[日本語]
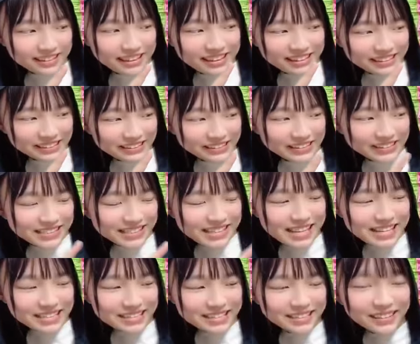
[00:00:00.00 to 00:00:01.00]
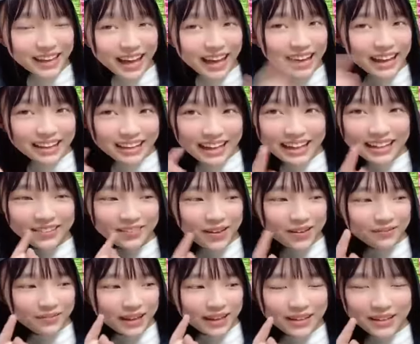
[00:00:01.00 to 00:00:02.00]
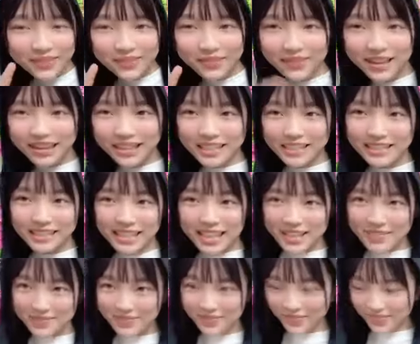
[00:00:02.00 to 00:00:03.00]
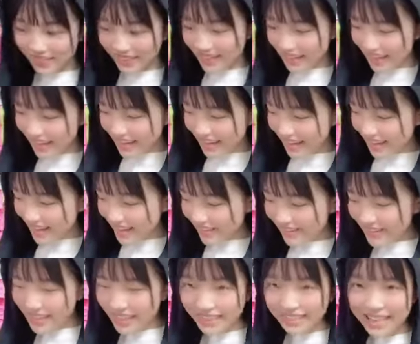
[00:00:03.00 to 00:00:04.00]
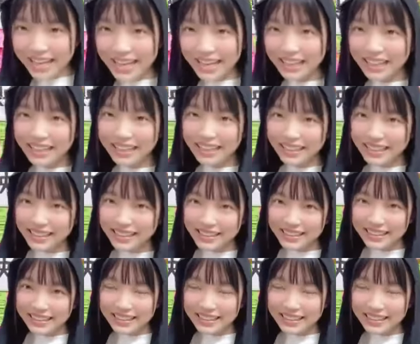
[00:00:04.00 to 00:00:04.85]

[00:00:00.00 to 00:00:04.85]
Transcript: えっと、当選数は各メンバー4名ですね。皆さん、よろし